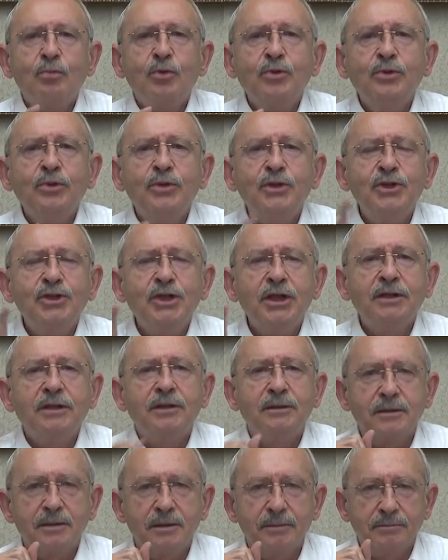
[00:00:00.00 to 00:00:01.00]
Bunun için
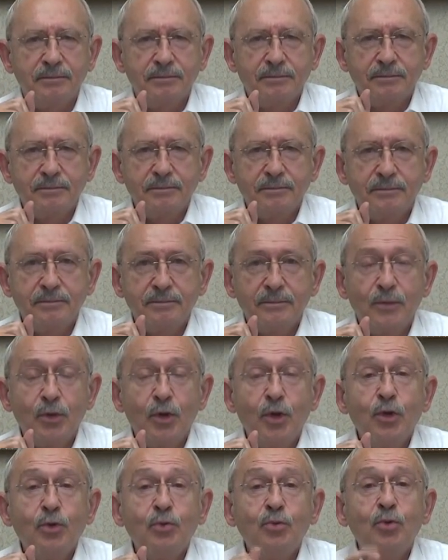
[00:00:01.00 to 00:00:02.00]
gittim.
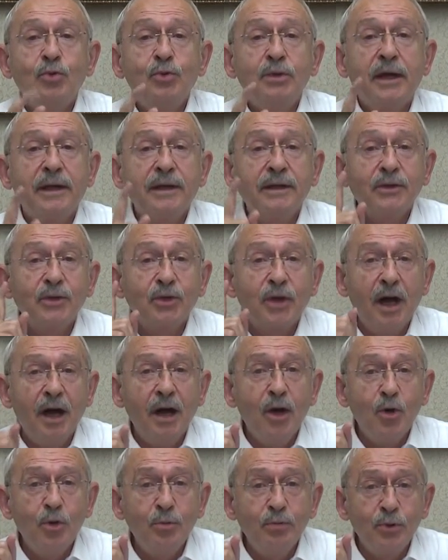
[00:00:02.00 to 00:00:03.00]
Dünyanın
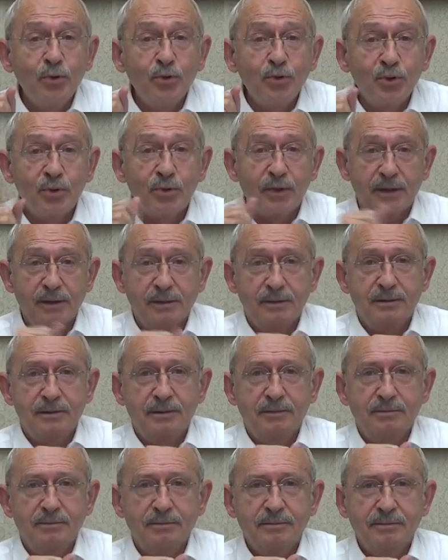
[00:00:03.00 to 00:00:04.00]
ta öbür ucuna
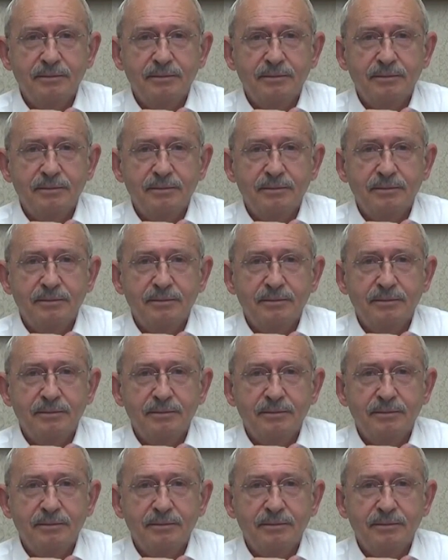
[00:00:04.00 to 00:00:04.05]
gittim.